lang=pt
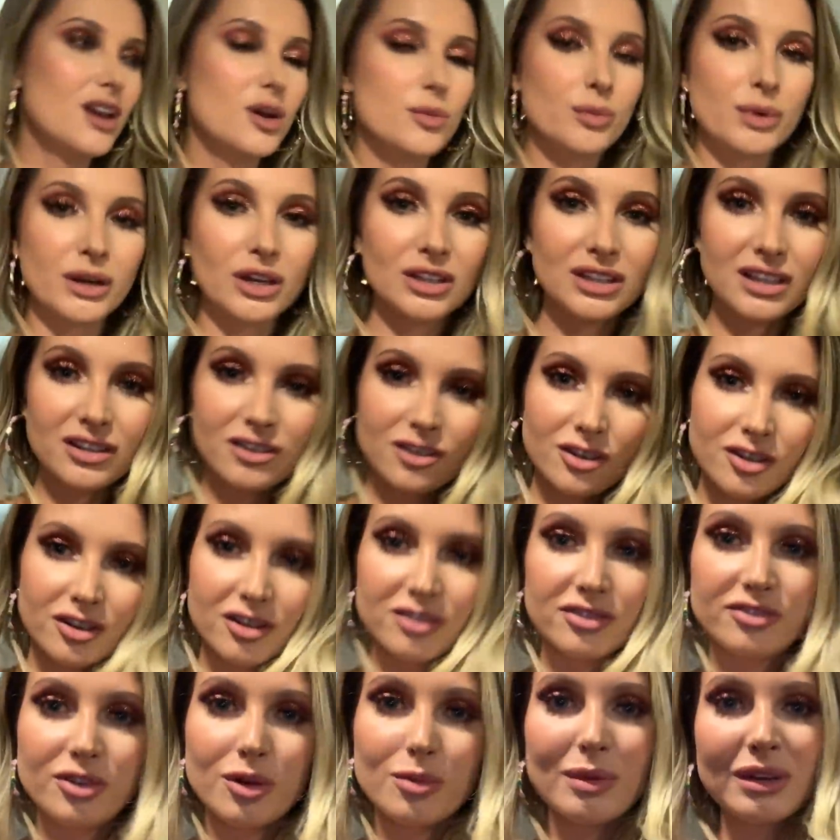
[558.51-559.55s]
Porque eu tava
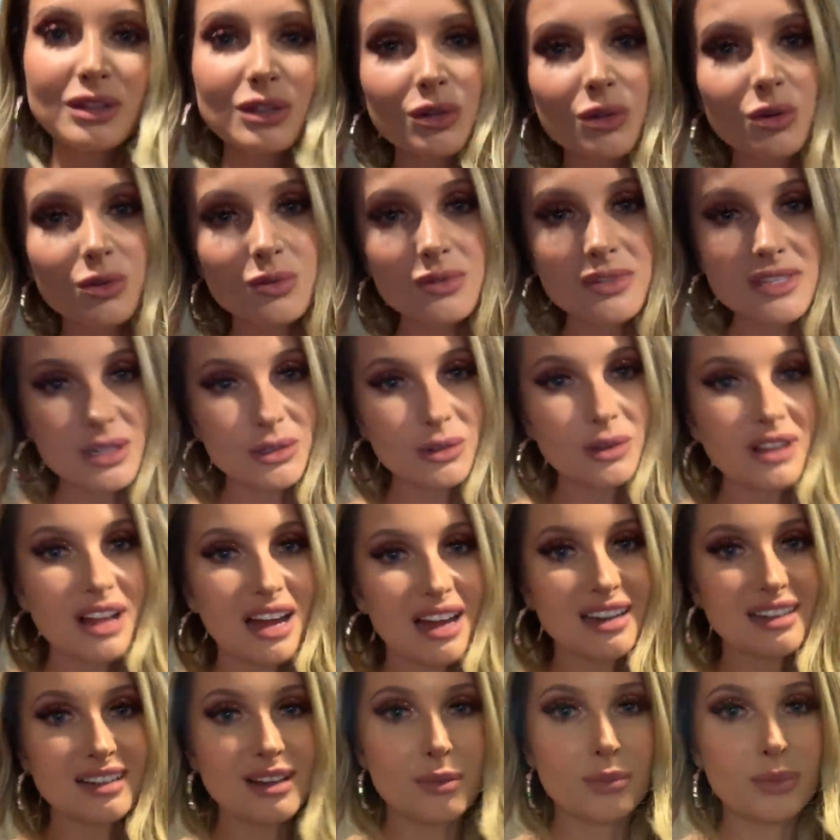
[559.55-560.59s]
filmando com o
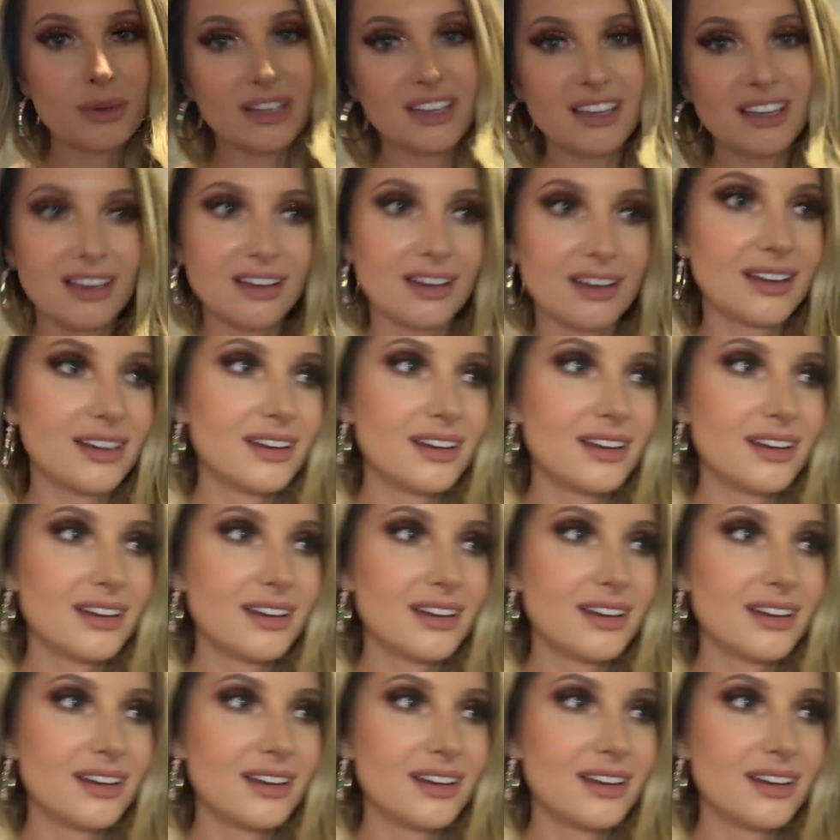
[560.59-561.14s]
celular, né? Porque